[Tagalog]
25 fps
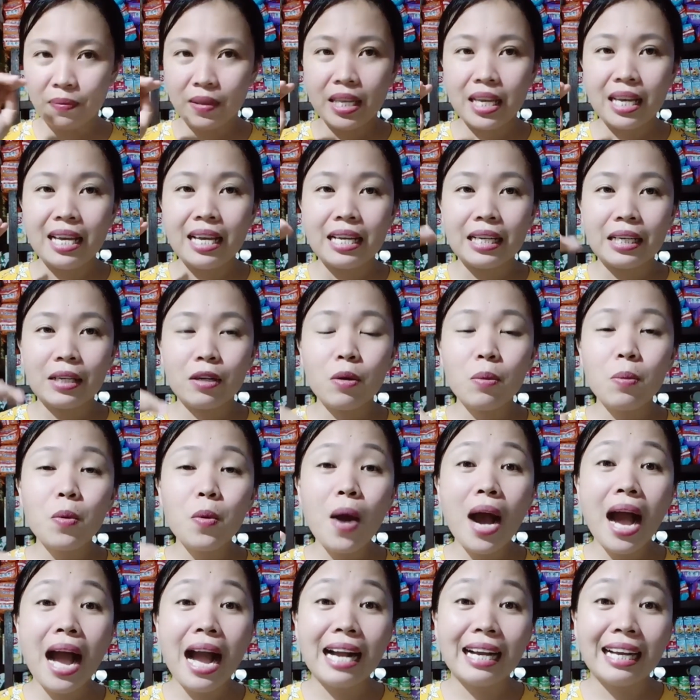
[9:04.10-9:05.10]

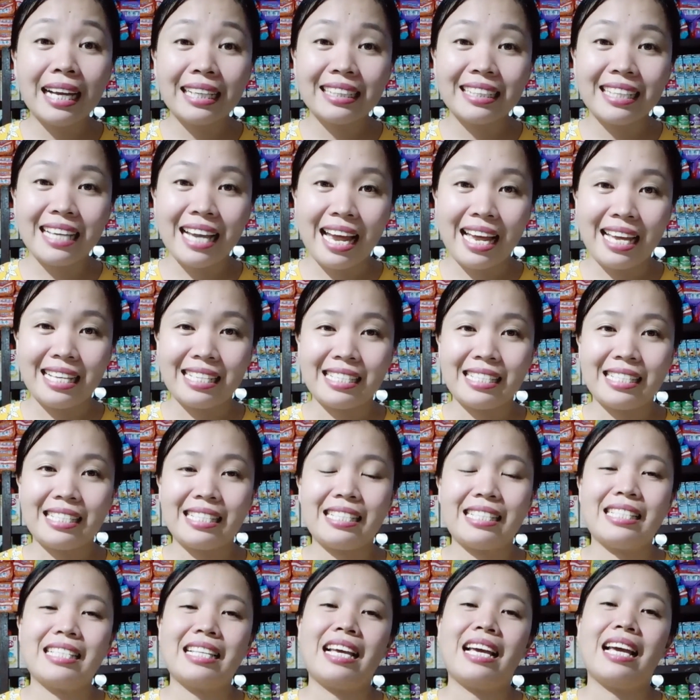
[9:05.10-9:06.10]
Kumuha agad, guys.
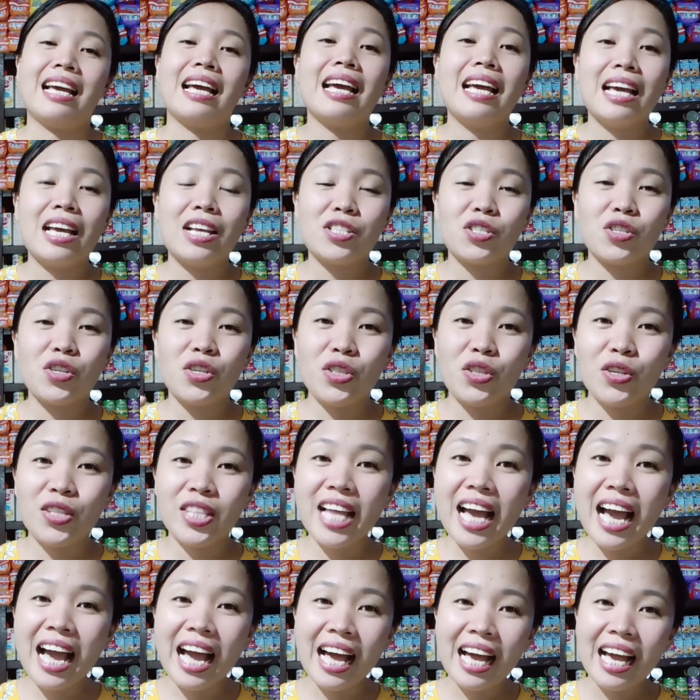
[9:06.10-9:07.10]
So, doon na.
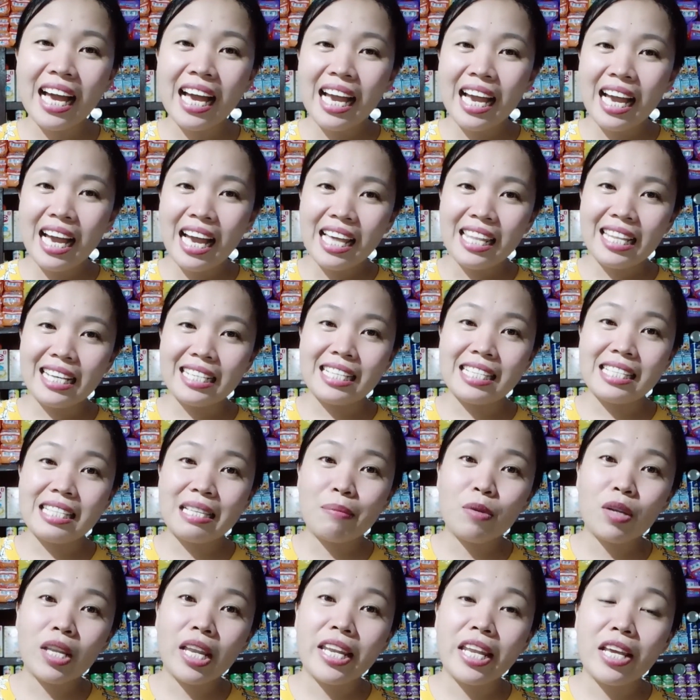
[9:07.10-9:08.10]

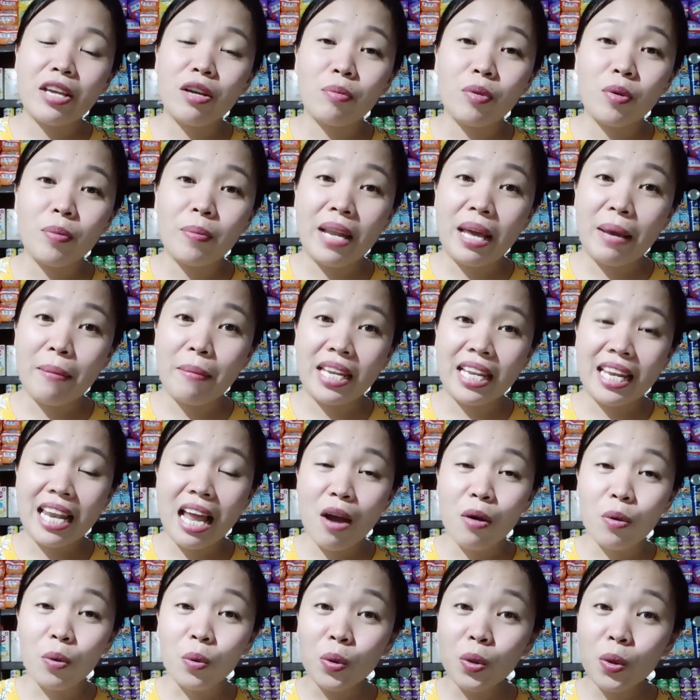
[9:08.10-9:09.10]
Nagsisimula na yung problema nila.
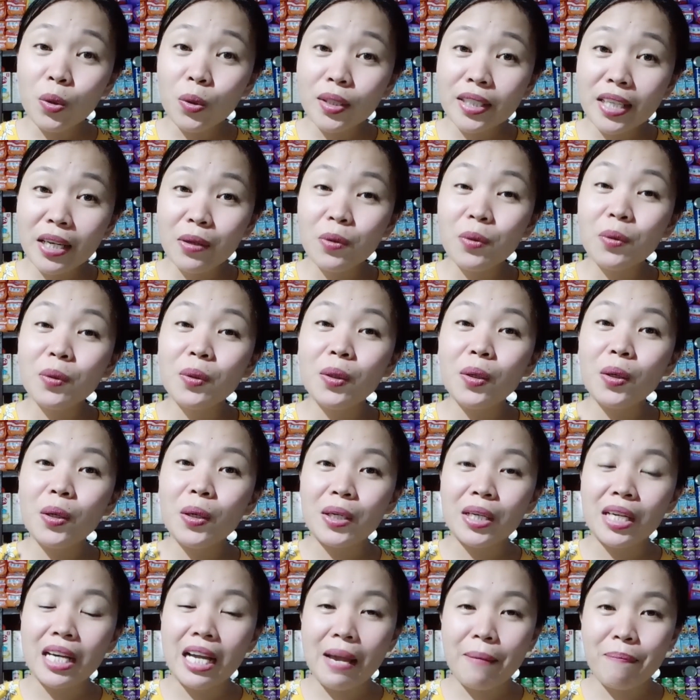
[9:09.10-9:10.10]
Hulog ng hulog.
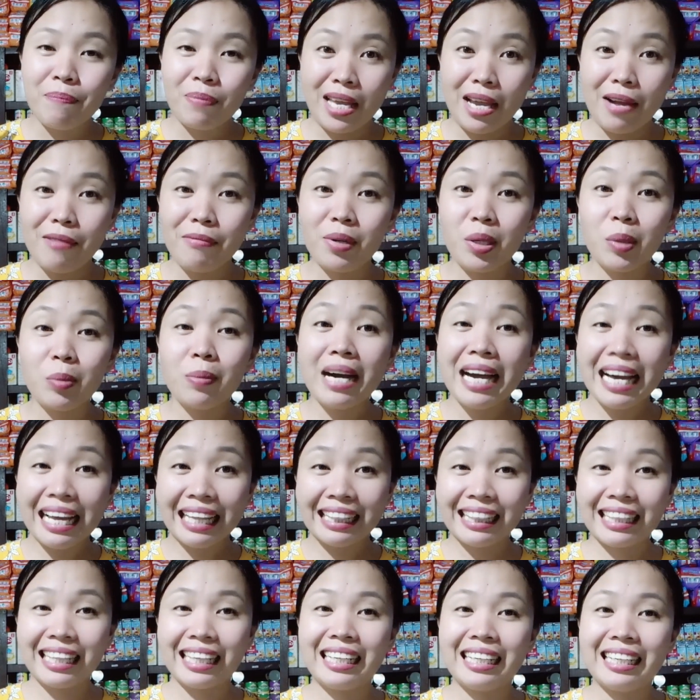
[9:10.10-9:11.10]
Every month.
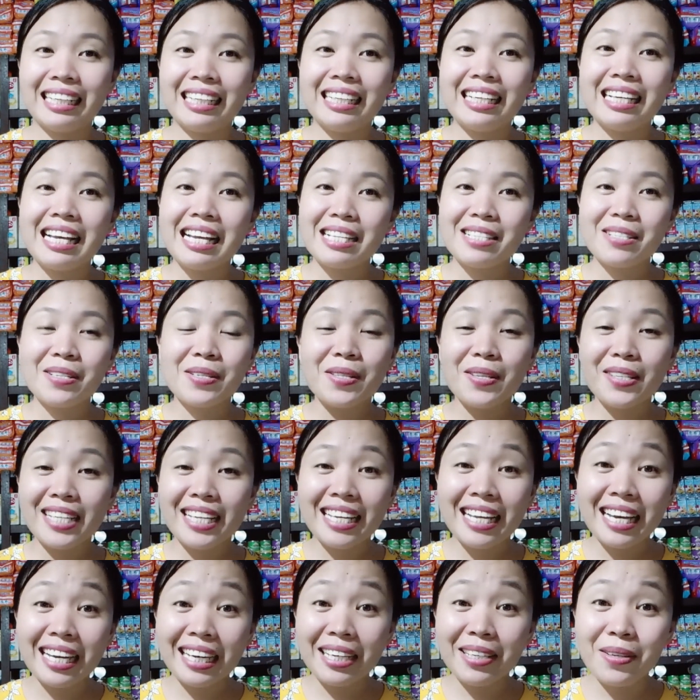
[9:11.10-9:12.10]
So, doon nila
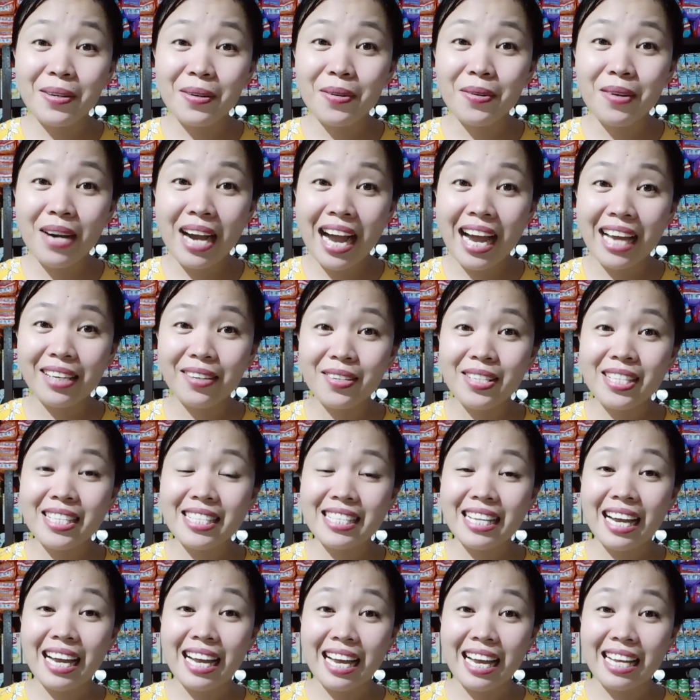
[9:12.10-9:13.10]
kinukuha. Doon sa
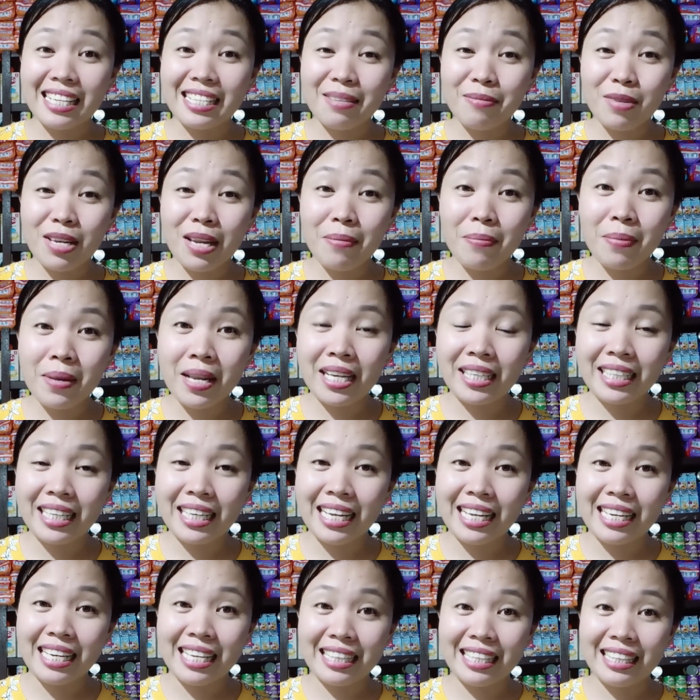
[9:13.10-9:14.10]
kakasimula pa lang nila
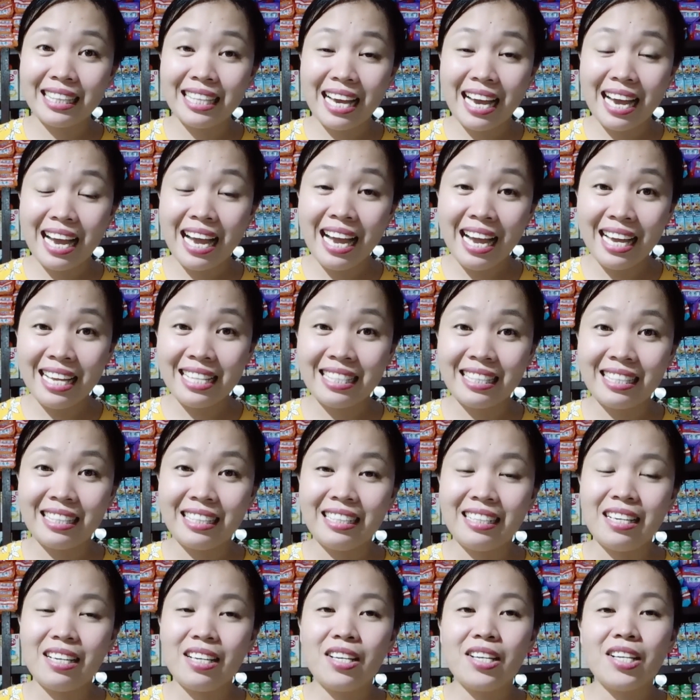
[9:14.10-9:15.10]
na tindahan.
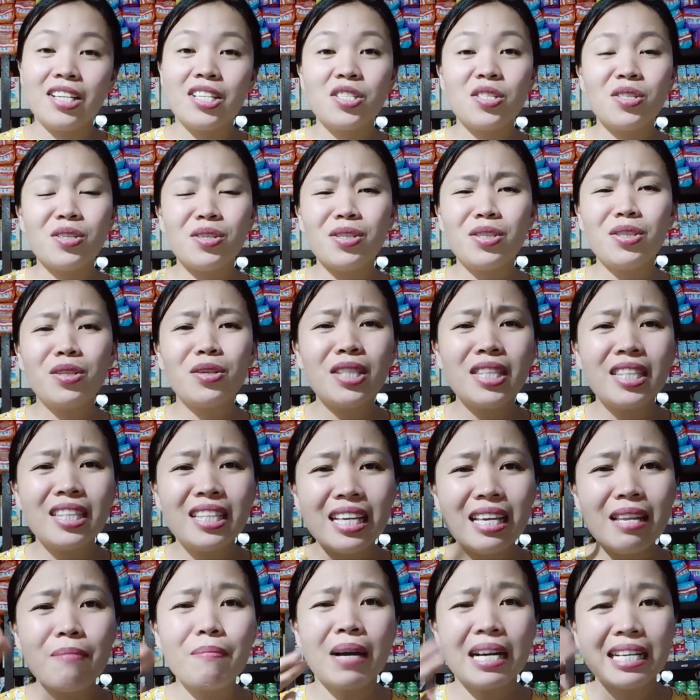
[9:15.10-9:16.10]
So, doon
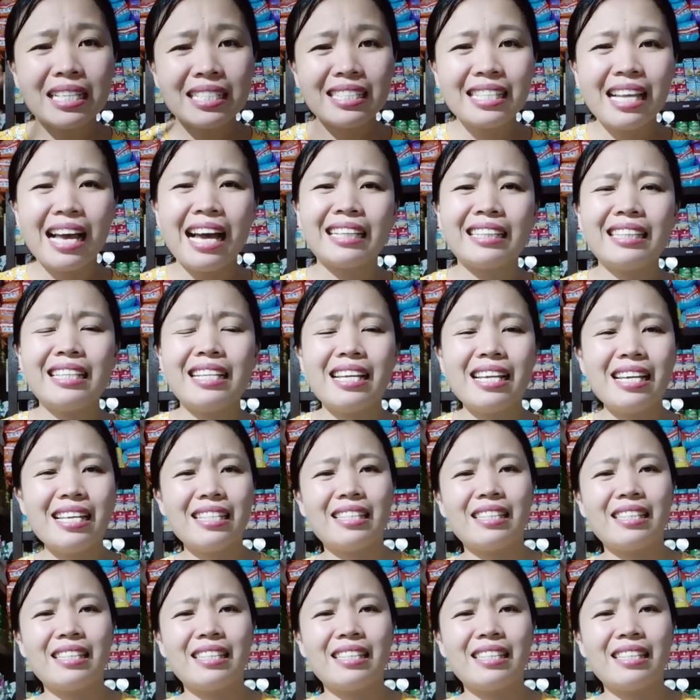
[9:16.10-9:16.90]
din. Bagsak din.